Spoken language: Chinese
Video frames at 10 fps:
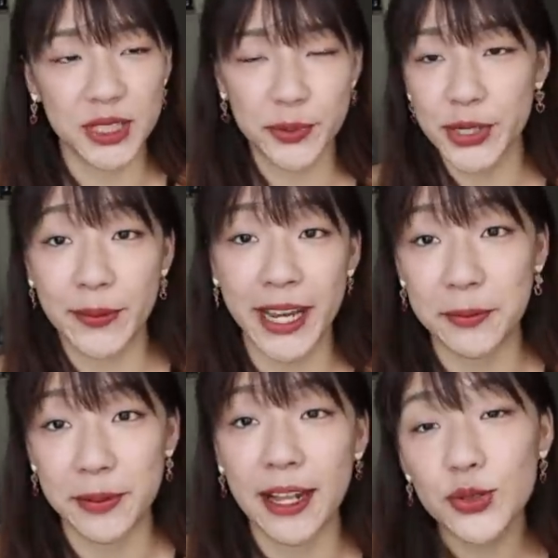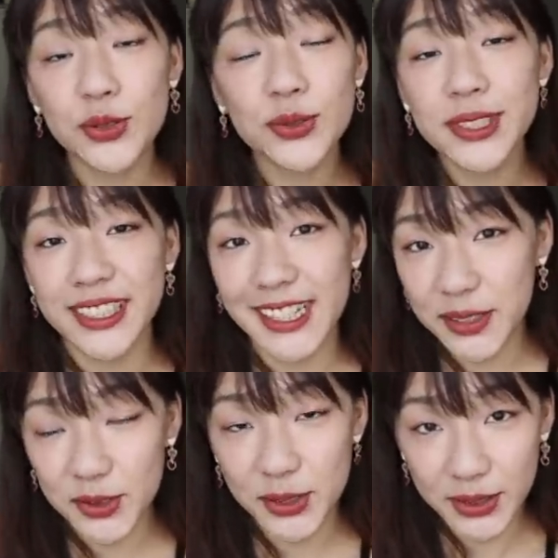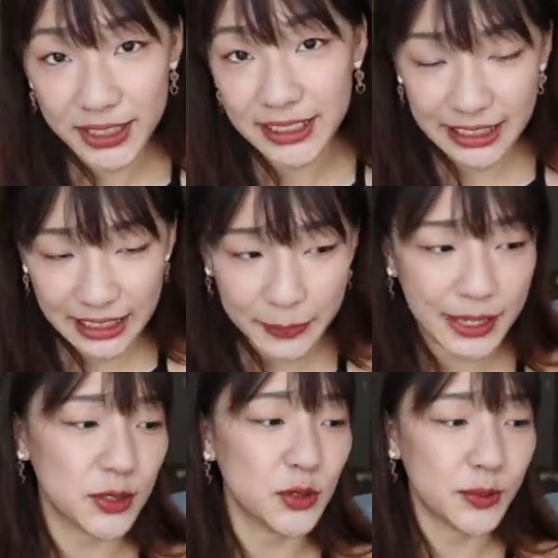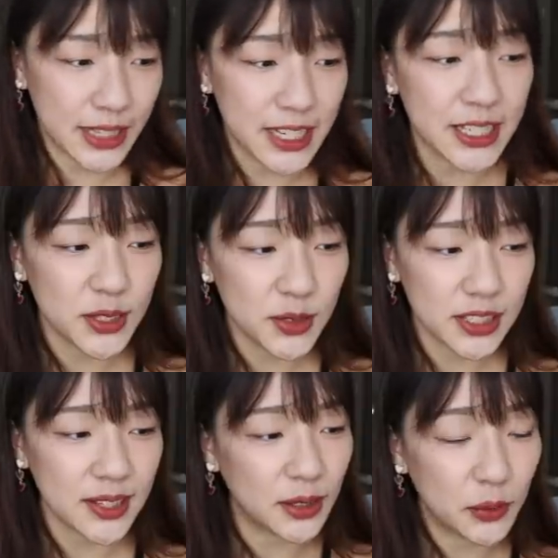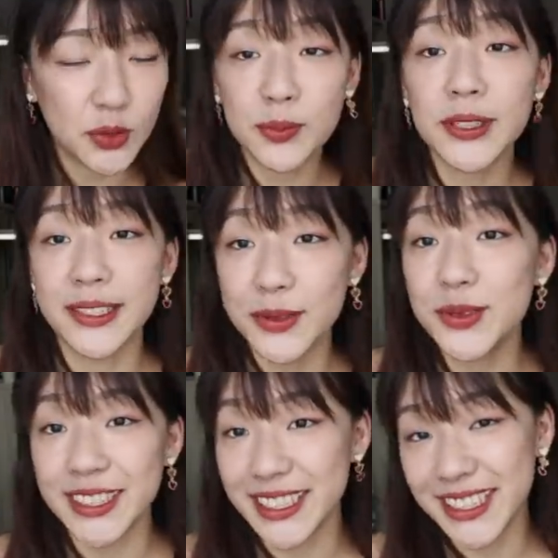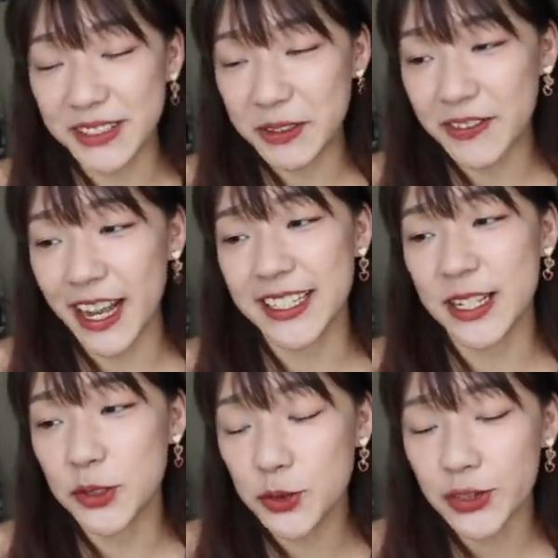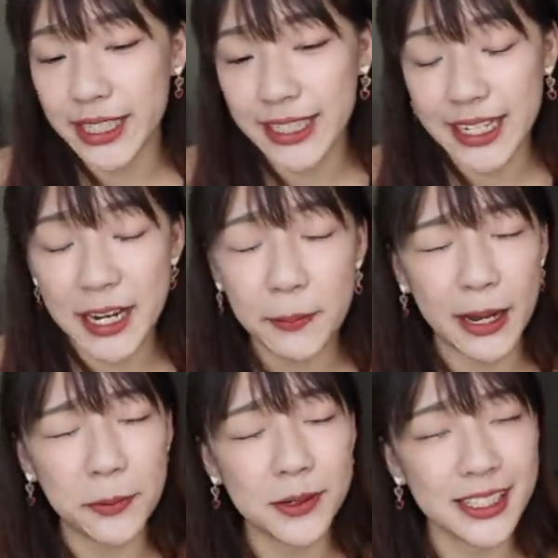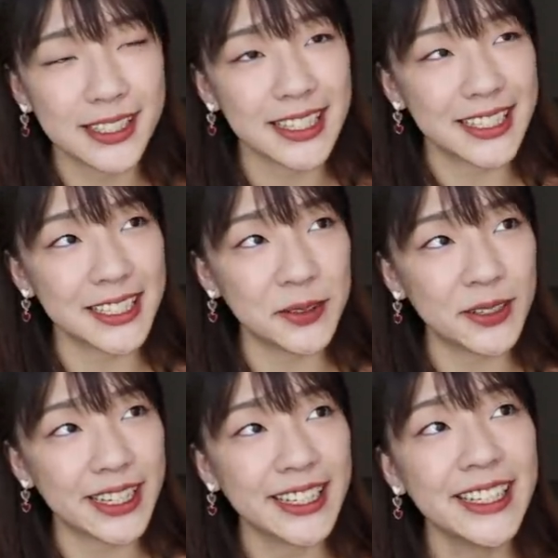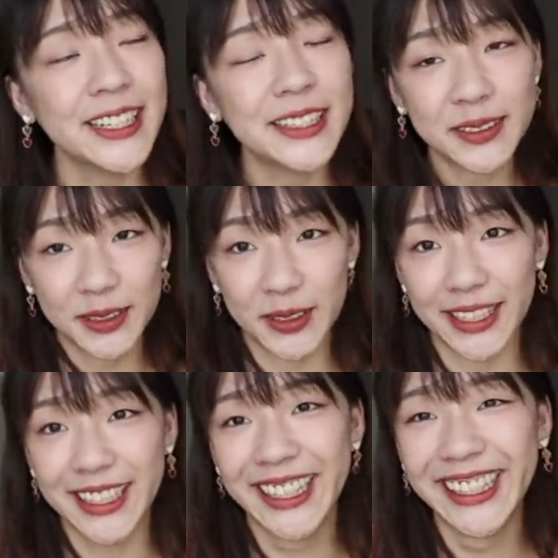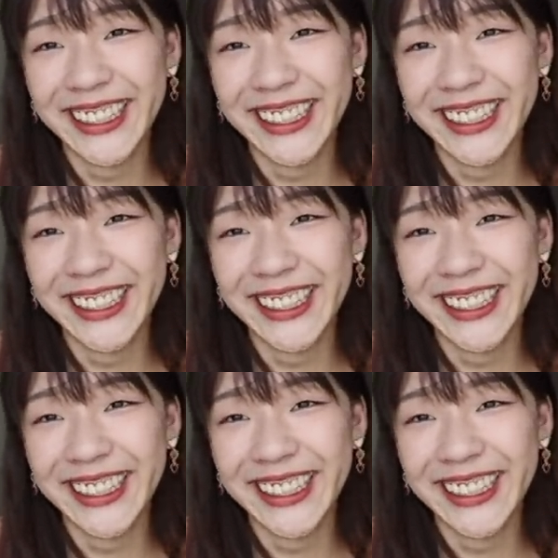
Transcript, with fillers: 了，我今天不想拍影片了，诸如此类都是有可能的吧。就是我们人生就是有很多不可预知的事情会发生，所以大家把握这次的机会。 对，